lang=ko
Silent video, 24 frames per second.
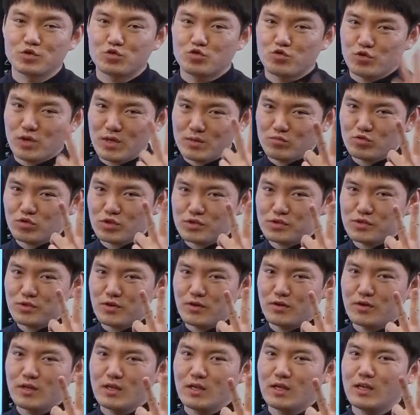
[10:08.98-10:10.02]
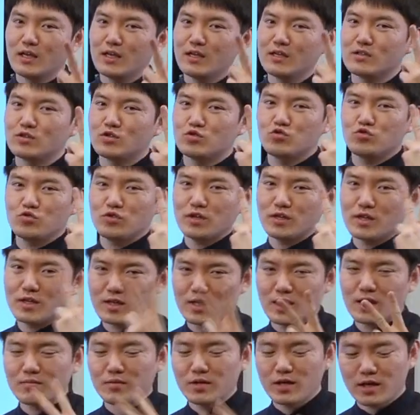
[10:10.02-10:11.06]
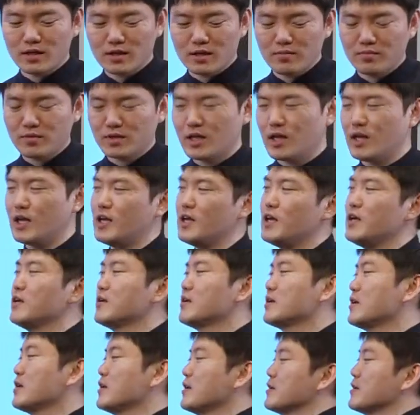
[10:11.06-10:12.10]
두 개 물었어요. 두 개 다 대답해야 됩니다.